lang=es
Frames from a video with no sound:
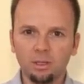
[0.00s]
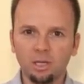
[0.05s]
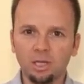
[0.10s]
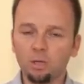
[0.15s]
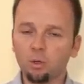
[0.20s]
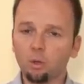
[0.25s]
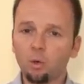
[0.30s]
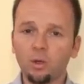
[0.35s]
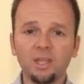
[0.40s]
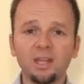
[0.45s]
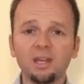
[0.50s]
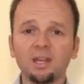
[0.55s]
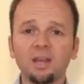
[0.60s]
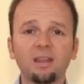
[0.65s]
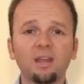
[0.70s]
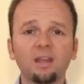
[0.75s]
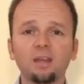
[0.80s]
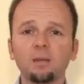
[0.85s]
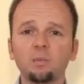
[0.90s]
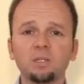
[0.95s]
que no haya
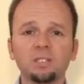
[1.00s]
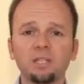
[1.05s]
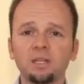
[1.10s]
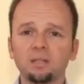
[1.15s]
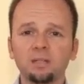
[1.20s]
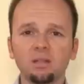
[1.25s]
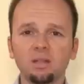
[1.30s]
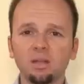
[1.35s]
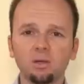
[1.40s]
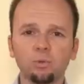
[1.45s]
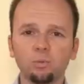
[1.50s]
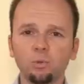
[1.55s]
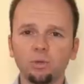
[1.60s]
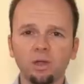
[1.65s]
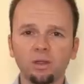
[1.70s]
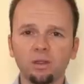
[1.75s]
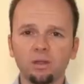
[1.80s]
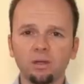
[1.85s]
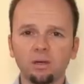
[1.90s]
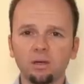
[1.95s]
nada que mi santidad no
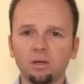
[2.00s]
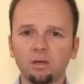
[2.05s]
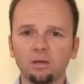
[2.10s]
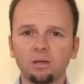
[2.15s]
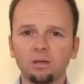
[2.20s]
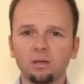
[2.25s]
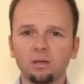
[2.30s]
pueda hacer.